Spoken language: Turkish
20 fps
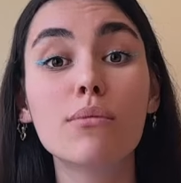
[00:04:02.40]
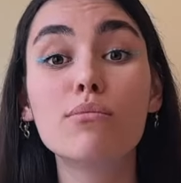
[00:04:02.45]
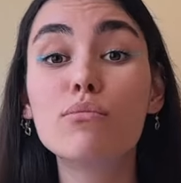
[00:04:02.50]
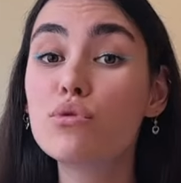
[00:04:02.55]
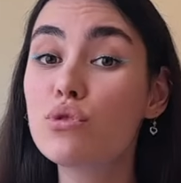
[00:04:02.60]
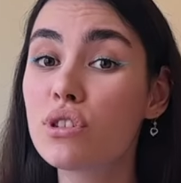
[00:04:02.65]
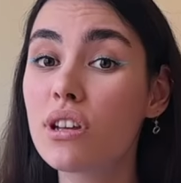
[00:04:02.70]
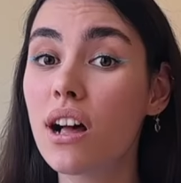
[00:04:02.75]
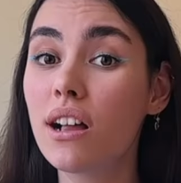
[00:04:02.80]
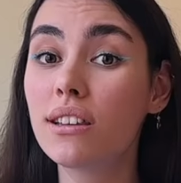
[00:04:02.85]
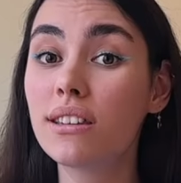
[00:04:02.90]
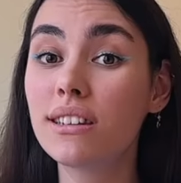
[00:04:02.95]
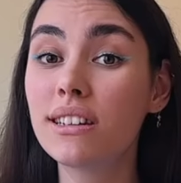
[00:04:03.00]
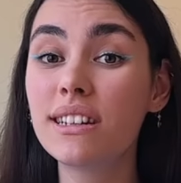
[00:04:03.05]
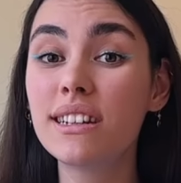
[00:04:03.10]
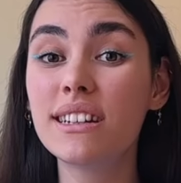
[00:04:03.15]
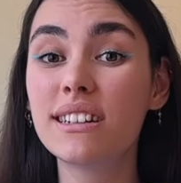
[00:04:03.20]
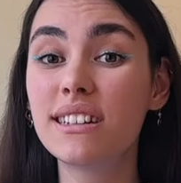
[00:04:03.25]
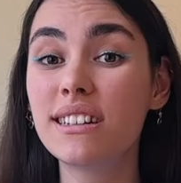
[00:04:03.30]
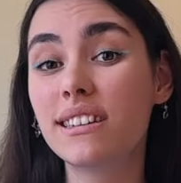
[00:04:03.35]
bu saldırı
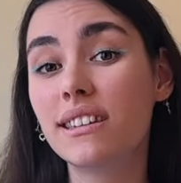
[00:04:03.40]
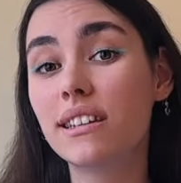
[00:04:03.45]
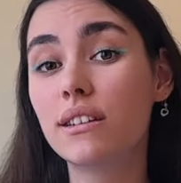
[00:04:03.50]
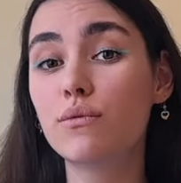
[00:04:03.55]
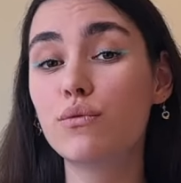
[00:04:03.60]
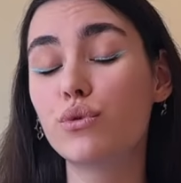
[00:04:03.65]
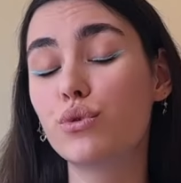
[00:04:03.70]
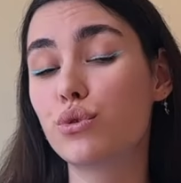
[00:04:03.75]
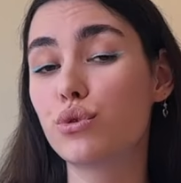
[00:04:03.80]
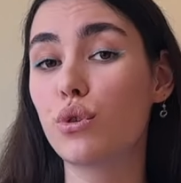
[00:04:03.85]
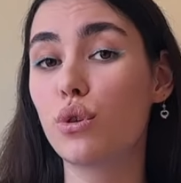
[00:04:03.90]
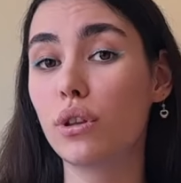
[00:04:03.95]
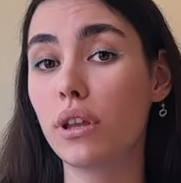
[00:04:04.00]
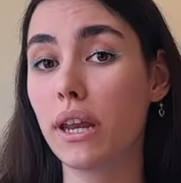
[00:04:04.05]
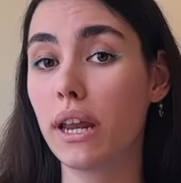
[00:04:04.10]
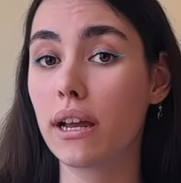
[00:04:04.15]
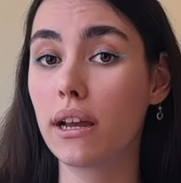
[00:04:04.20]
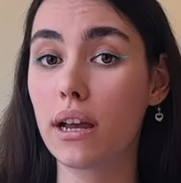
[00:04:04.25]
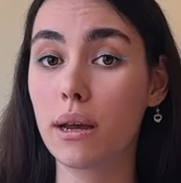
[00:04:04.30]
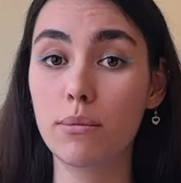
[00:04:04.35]
kritik vuruş
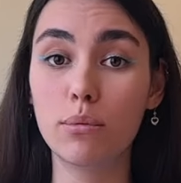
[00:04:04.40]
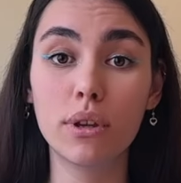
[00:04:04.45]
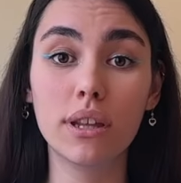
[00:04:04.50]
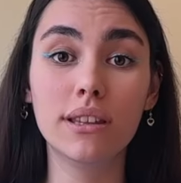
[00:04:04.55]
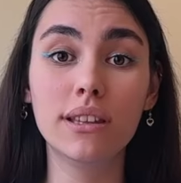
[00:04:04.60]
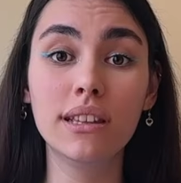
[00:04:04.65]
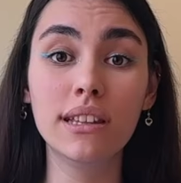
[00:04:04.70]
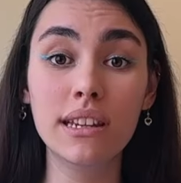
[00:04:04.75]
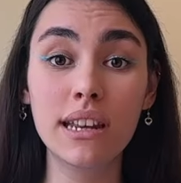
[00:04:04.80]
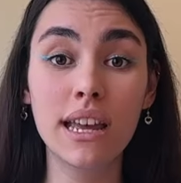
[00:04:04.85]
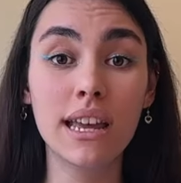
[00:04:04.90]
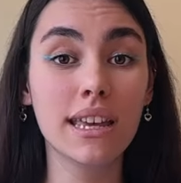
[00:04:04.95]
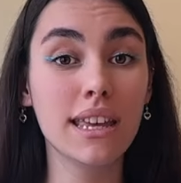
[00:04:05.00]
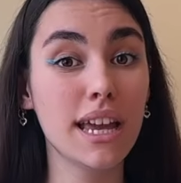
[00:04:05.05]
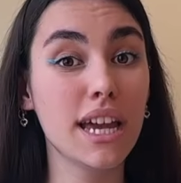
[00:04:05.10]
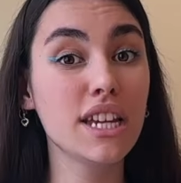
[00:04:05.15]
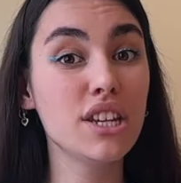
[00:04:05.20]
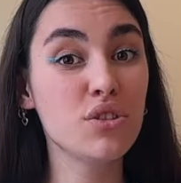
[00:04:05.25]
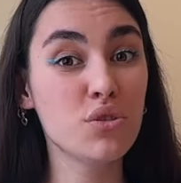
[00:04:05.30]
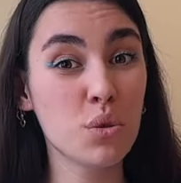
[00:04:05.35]
olarak kabul edilir.
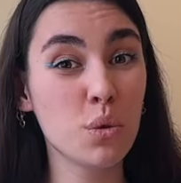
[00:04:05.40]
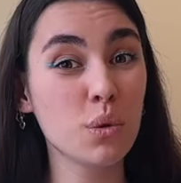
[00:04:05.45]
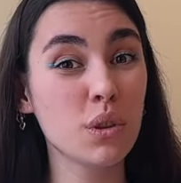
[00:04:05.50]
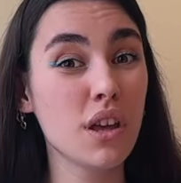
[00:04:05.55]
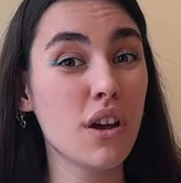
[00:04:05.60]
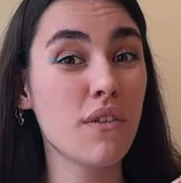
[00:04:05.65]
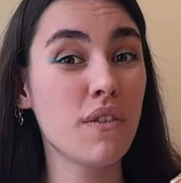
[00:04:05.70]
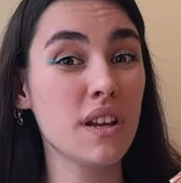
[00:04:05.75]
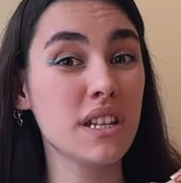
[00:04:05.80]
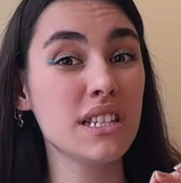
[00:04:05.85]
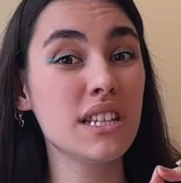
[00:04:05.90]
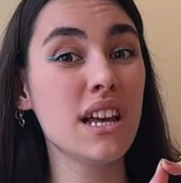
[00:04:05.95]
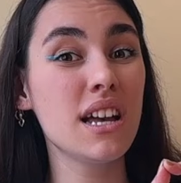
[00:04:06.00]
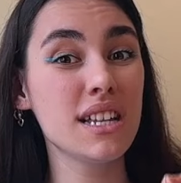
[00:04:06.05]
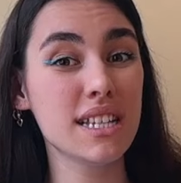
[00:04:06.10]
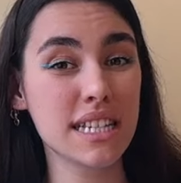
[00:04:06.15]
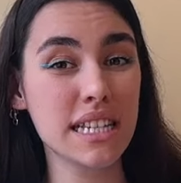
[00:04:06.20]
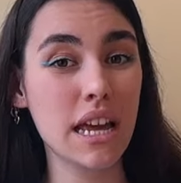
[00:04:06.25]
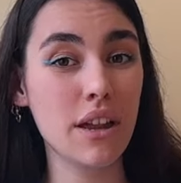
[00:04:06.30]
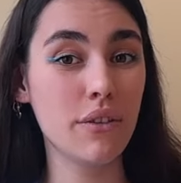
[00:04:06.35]
Yani çok daha fazla
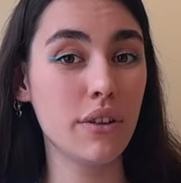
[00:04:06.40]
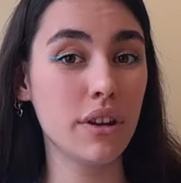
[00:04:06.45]
hasar